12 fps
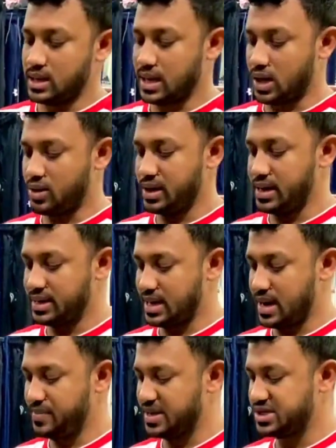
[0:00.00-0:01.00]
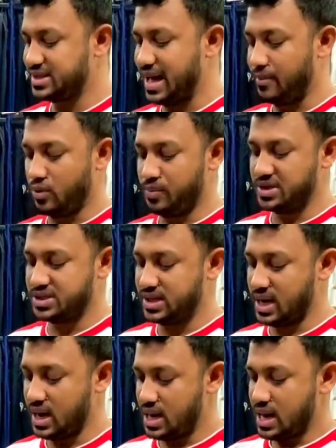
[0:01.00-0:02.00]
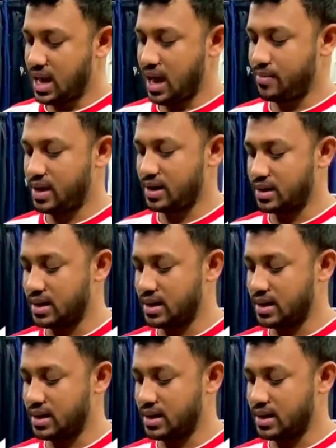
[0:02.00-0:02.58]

কারণ এটা বেশি দামও বেশি না আবার